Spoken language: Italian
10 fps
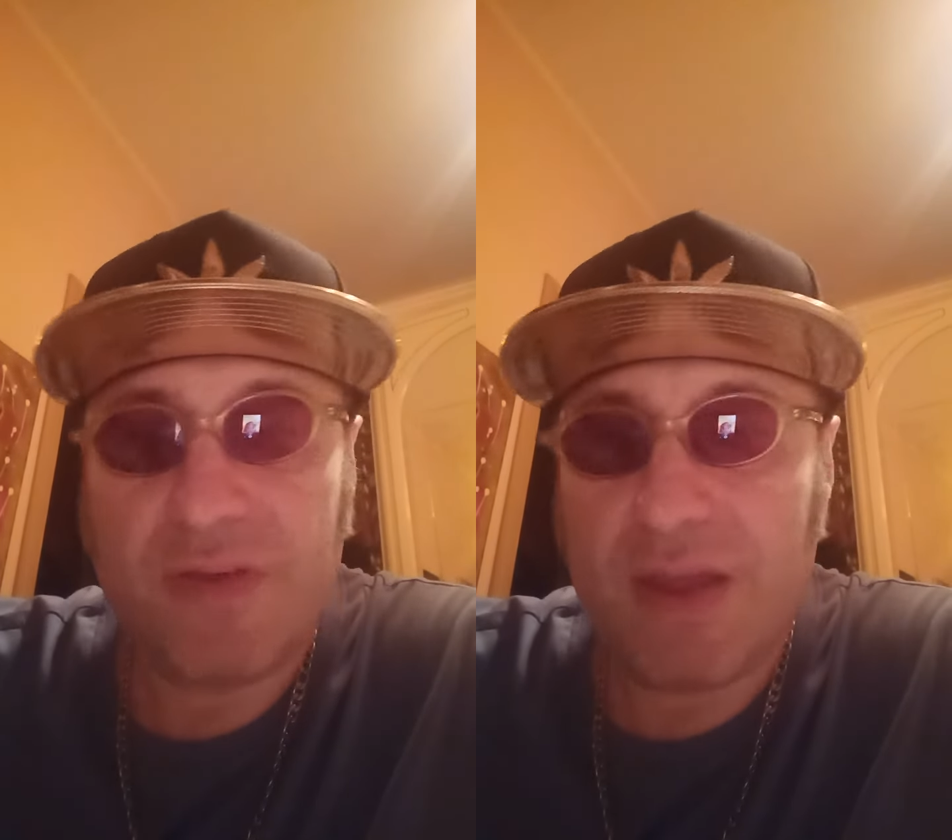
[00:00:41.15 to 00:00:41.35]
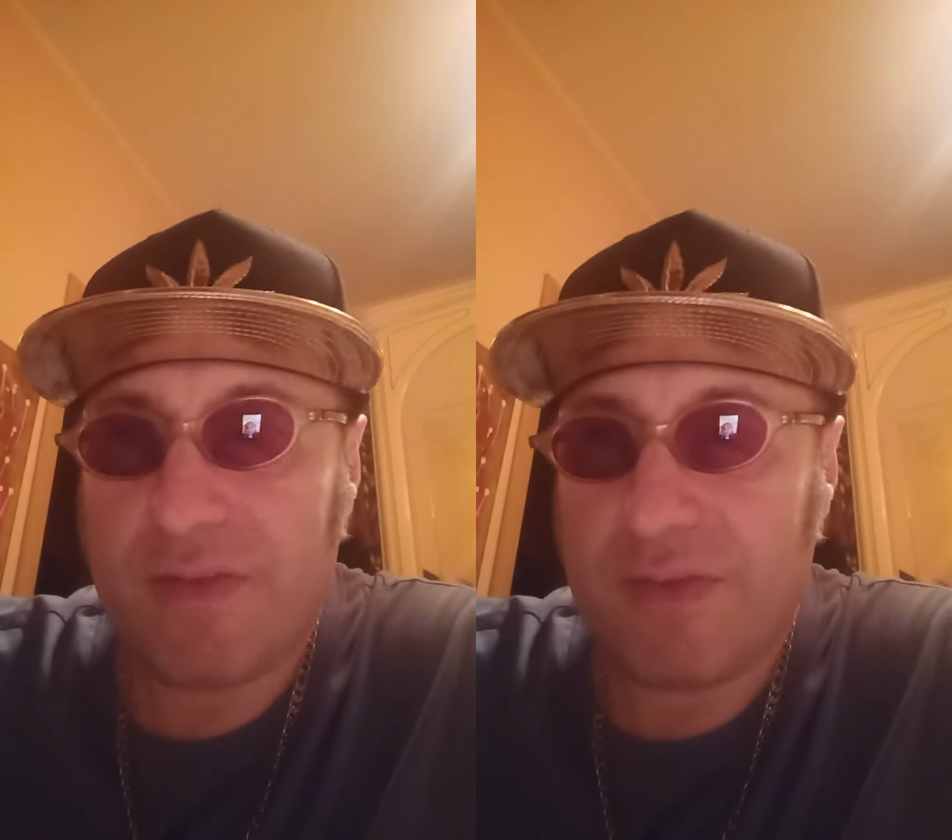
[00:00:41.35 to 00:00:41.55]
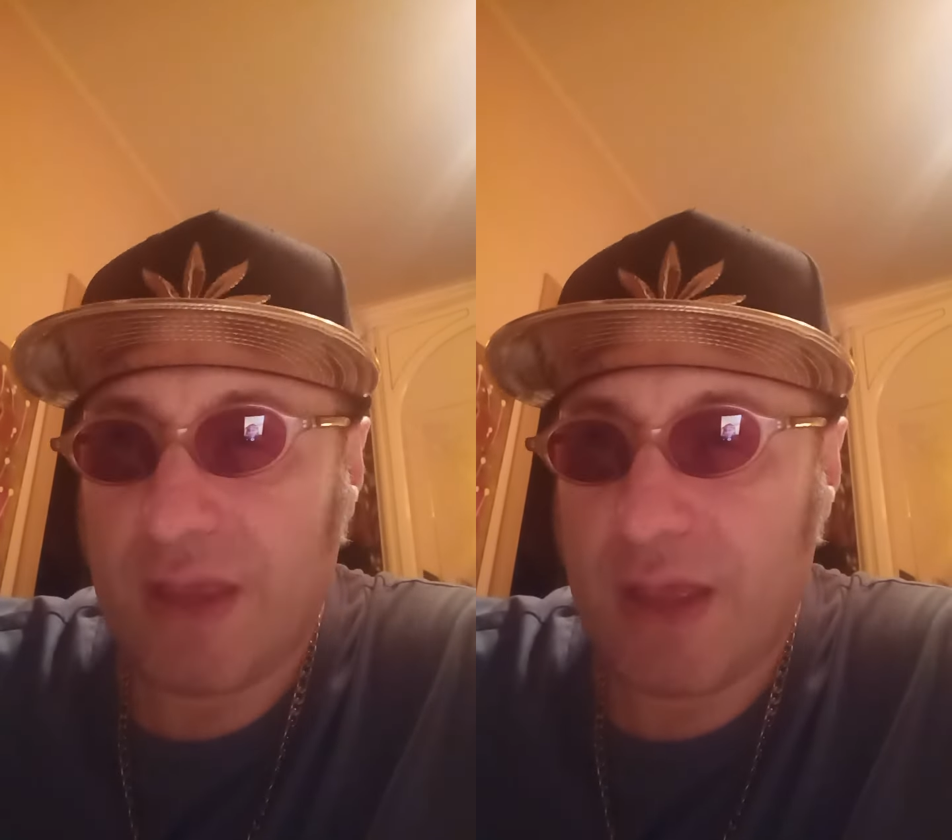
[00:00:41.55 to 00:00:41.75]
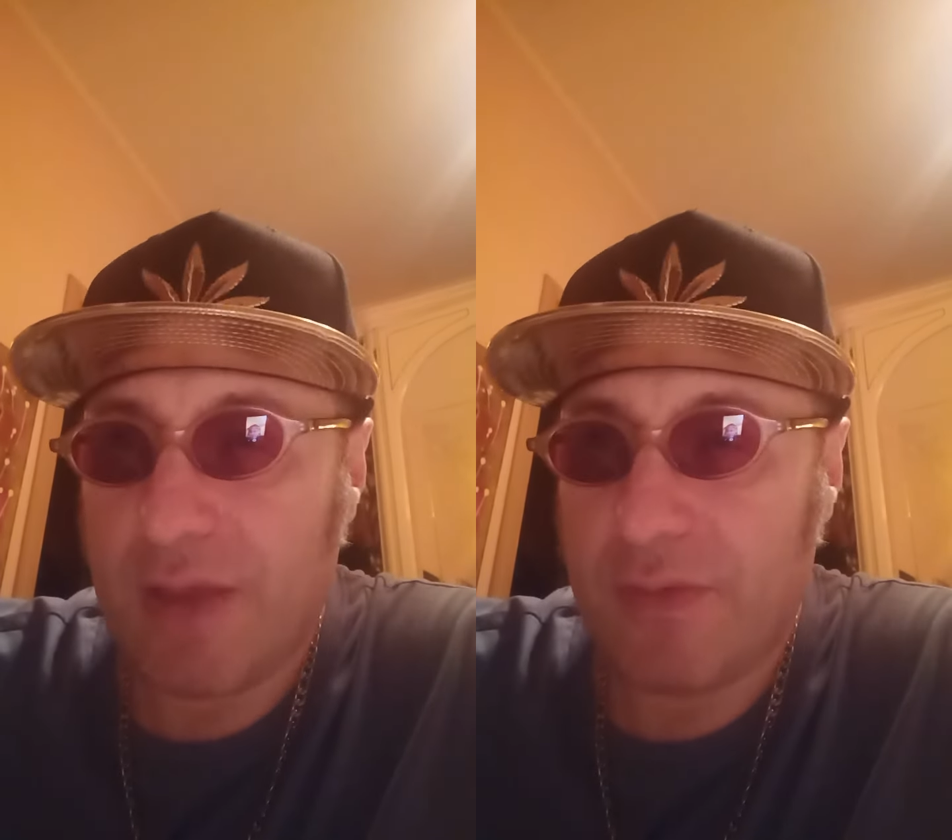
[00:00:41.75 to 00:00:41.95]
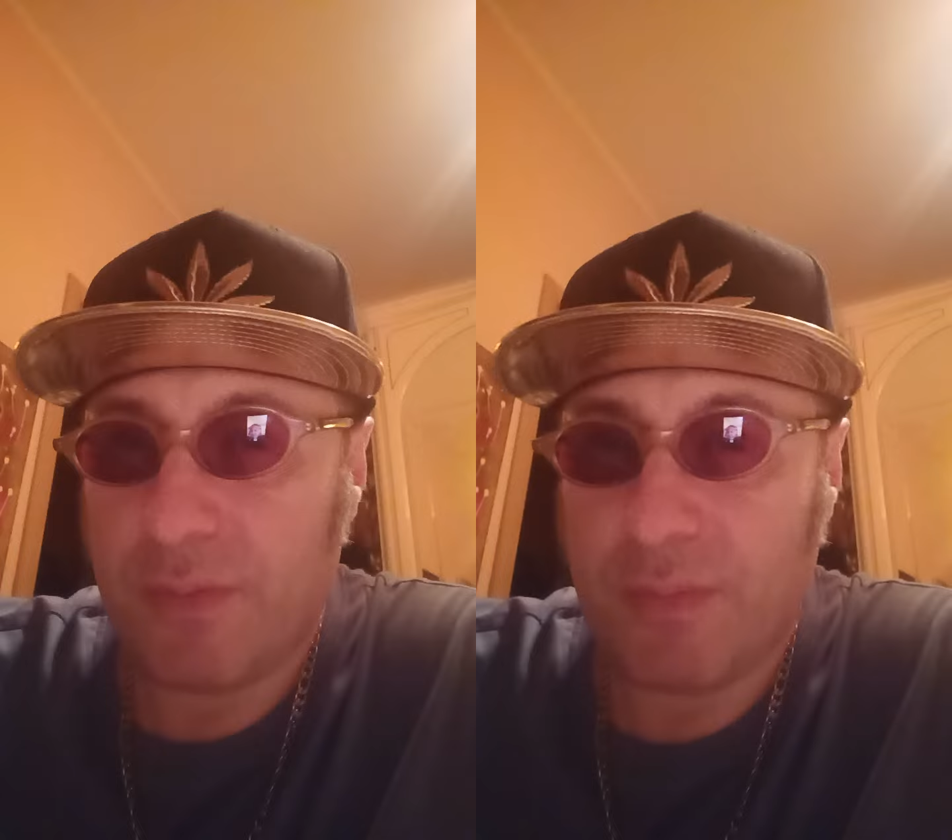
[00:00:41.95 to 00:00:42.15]
versi a
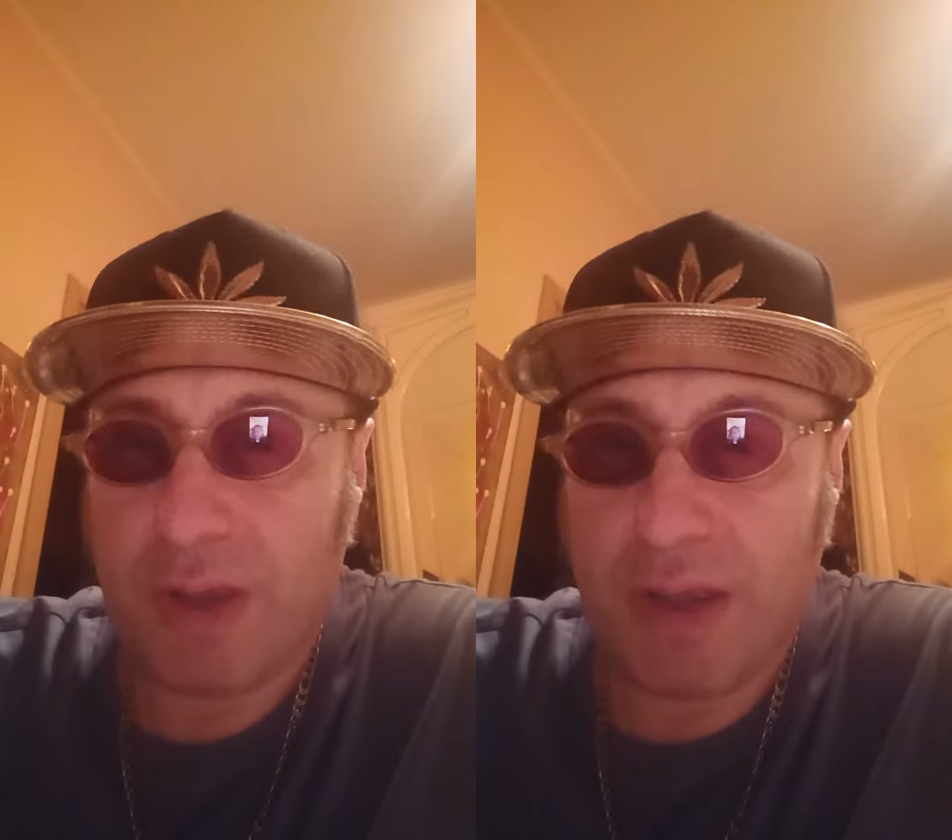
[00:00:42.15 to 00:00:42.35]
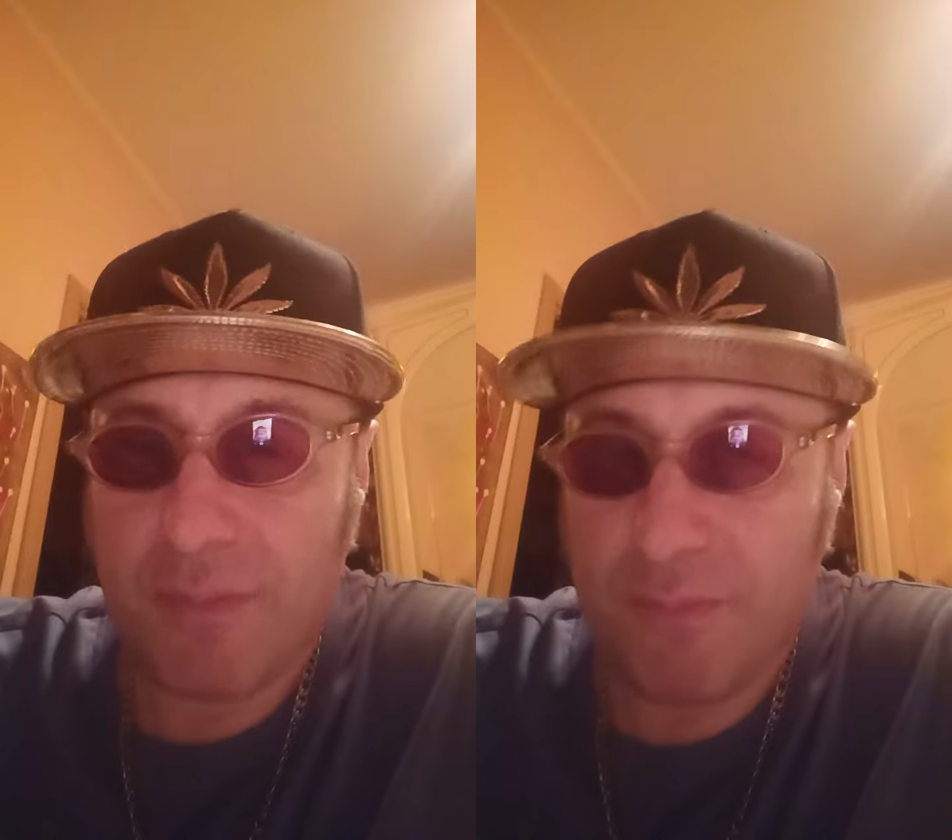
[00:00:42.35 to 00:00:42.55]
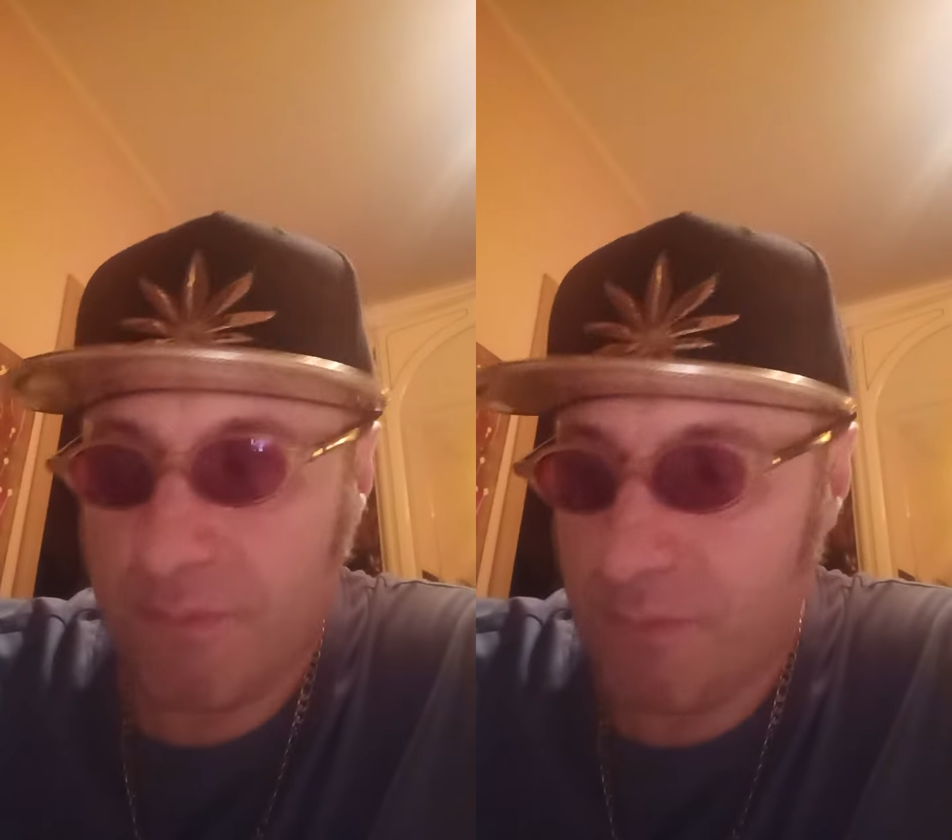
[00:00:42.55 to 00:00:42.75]
insomma